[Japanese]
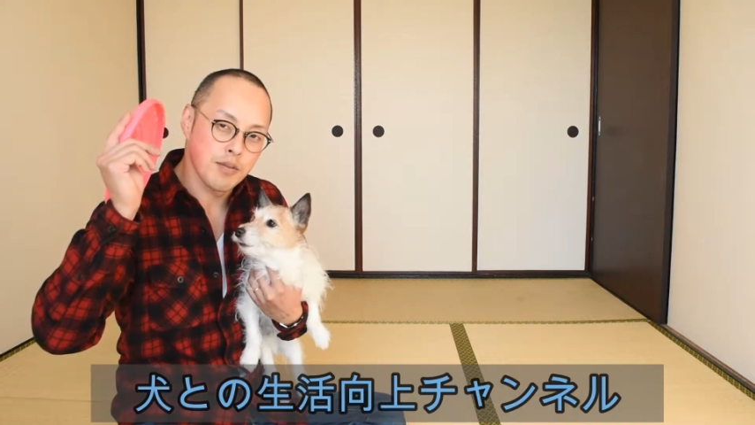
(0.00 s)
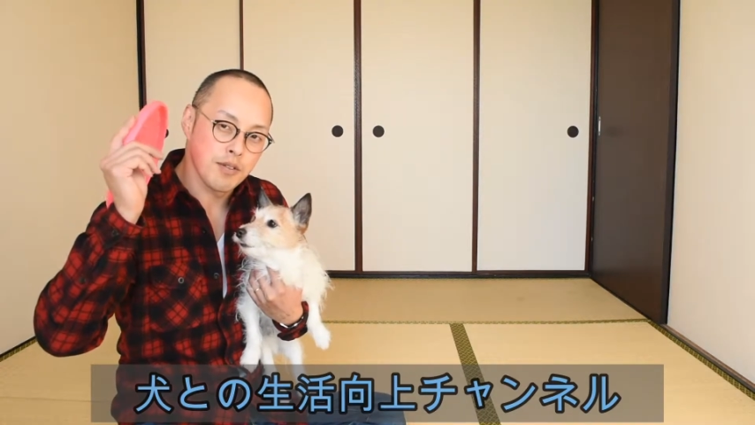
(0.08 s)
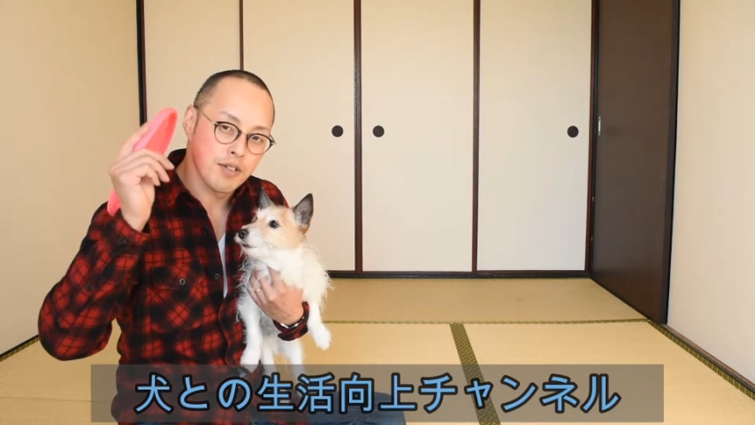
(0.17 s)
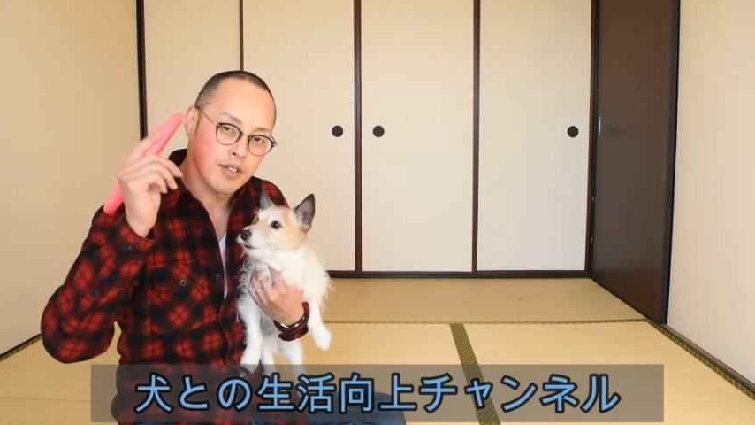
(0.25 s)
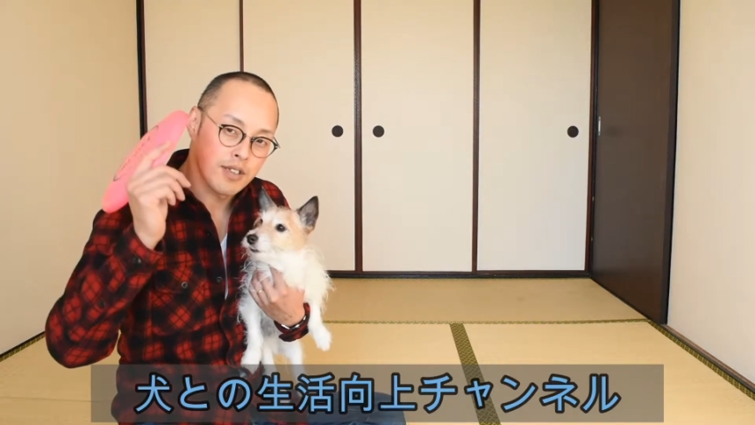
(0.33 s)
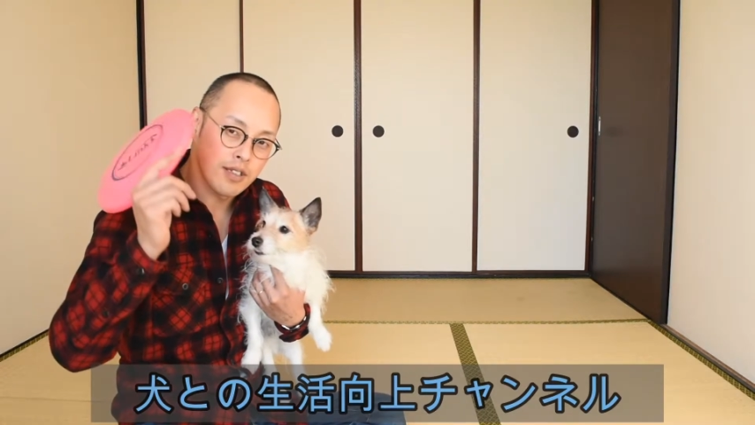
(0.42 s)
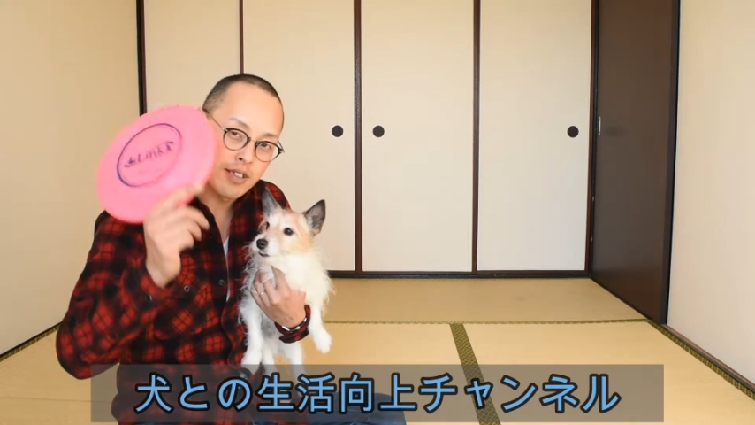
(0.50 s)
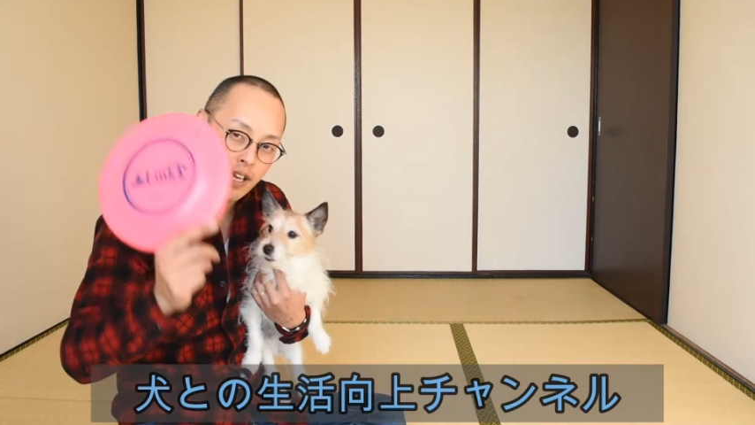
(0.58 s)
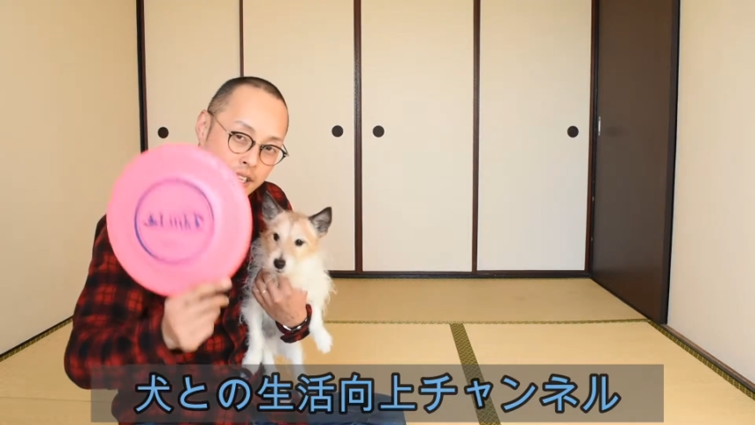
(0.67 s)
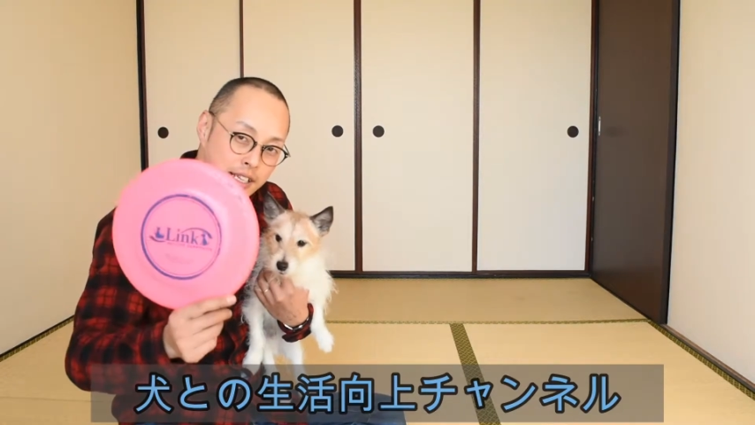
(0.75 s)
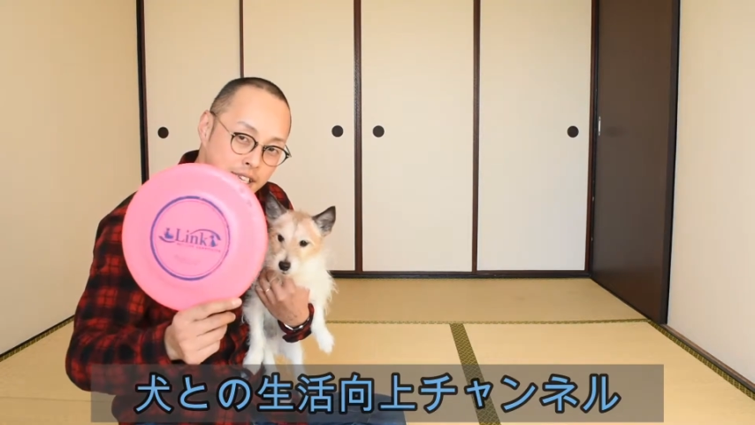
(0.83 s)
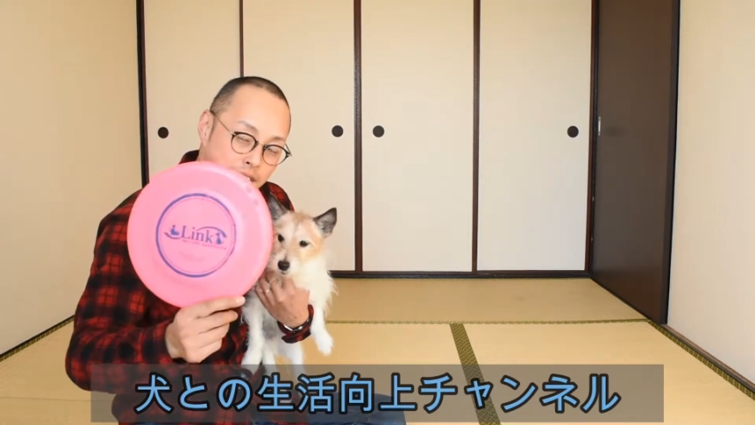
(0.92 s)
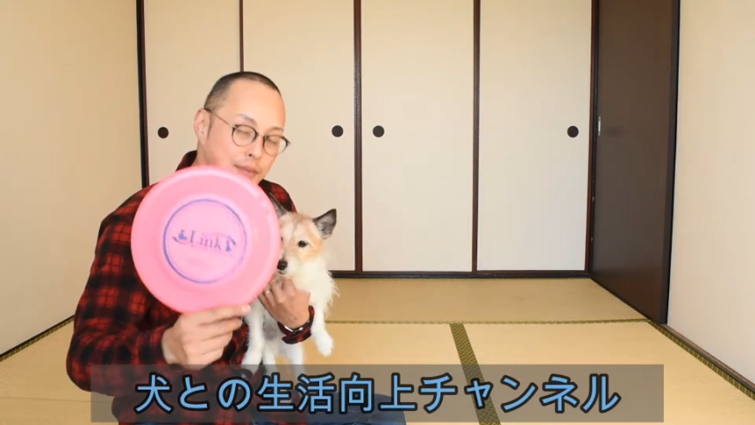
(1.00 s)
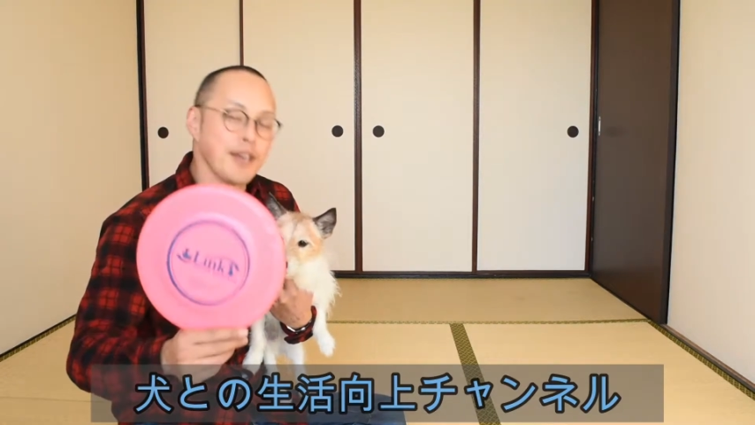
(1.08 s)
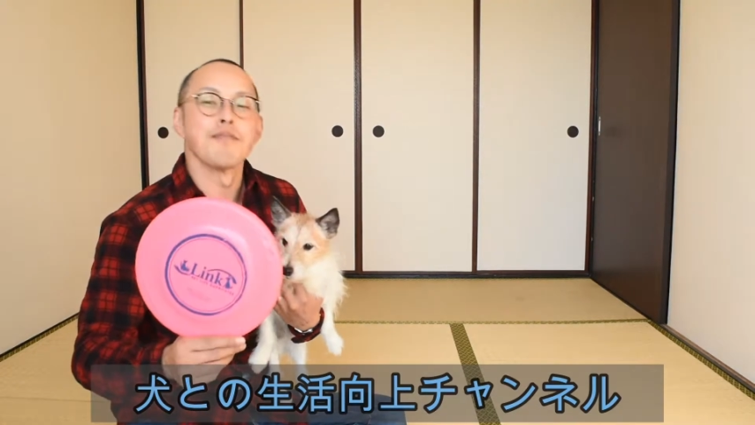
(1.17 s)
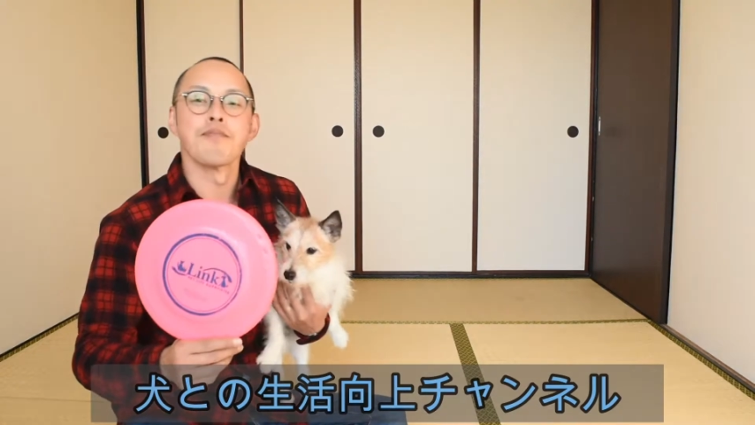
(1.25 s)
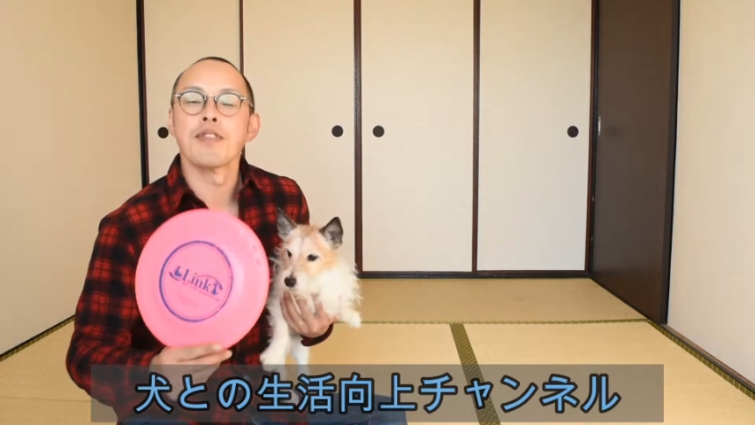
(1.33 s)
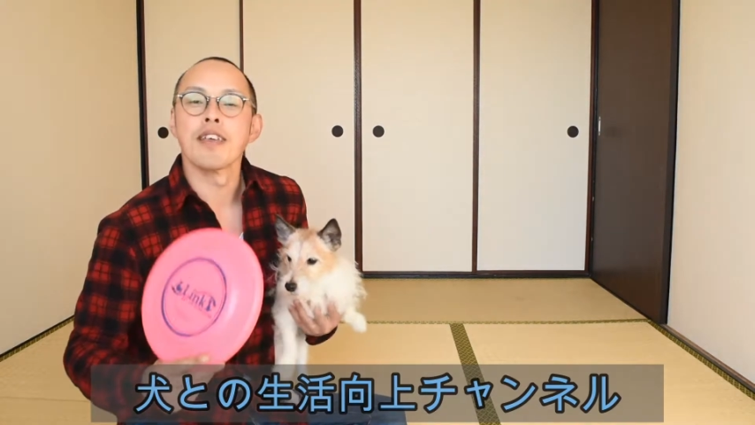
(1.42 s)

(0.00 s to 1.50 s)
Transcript: みよう第2回目